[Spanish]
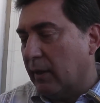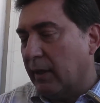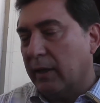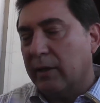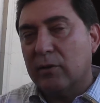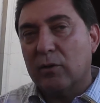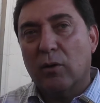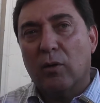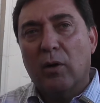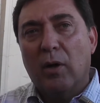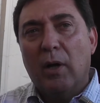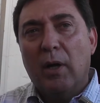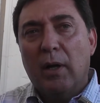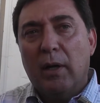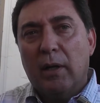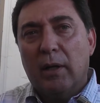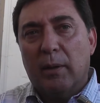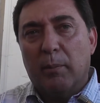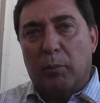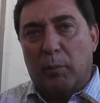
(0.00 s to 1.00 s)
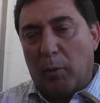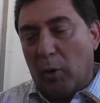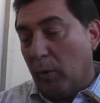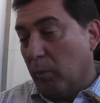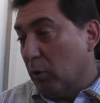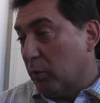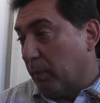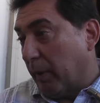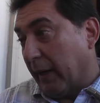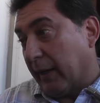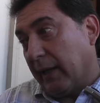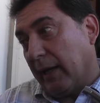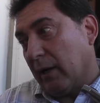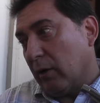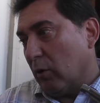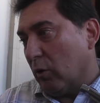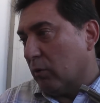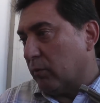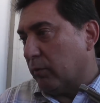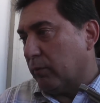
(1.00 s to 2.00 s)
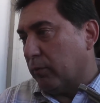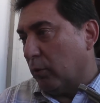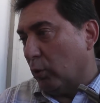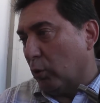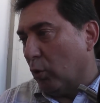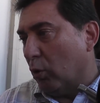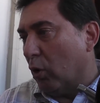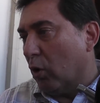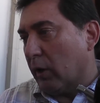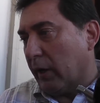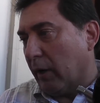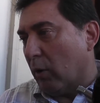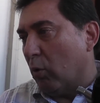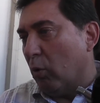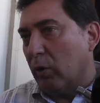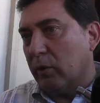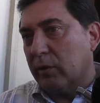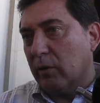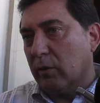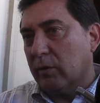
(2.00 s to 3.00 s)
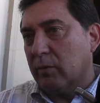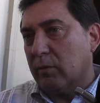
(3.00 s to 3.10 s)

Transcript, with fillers: eso, eh, podemos perder los futuros recursos